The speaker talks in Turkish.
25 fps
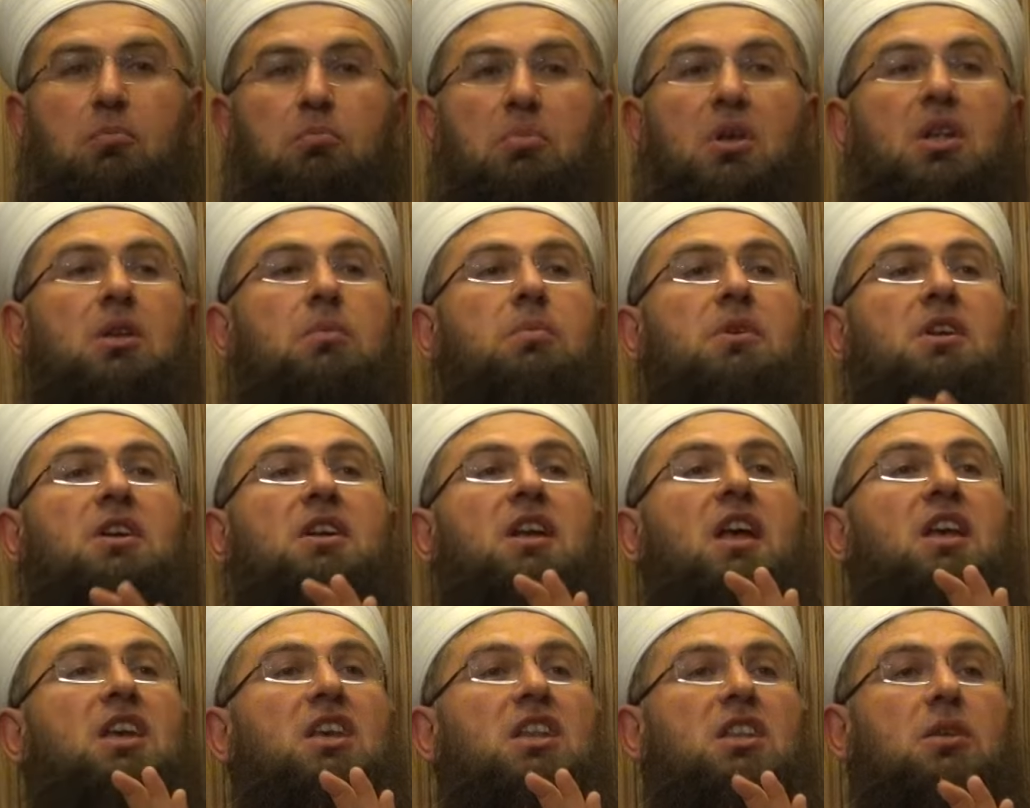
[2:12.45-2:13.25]

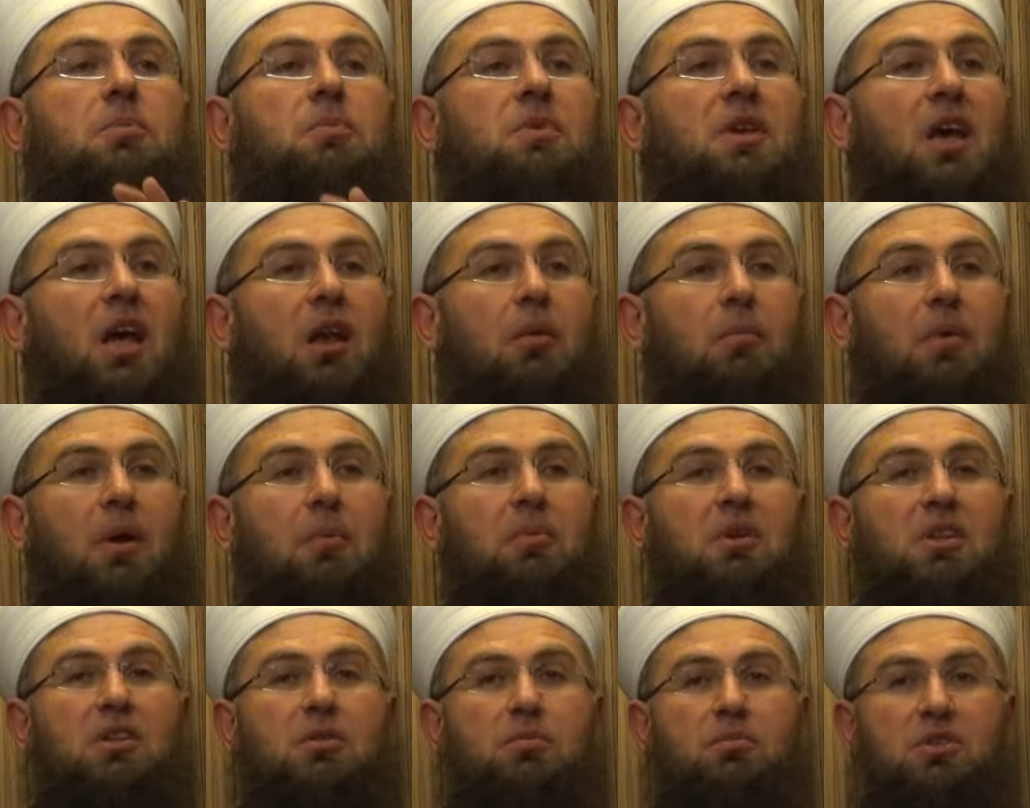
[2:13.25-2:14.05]
Birbirine gidip
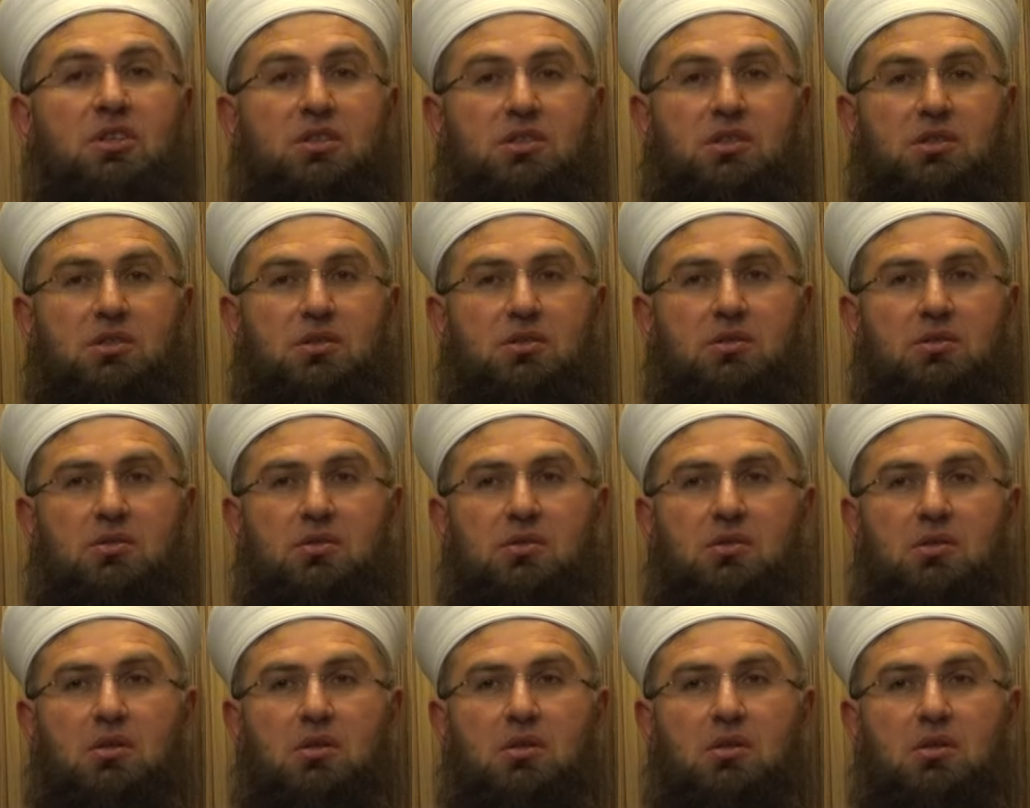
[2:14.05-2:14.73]
gelme bitmiş.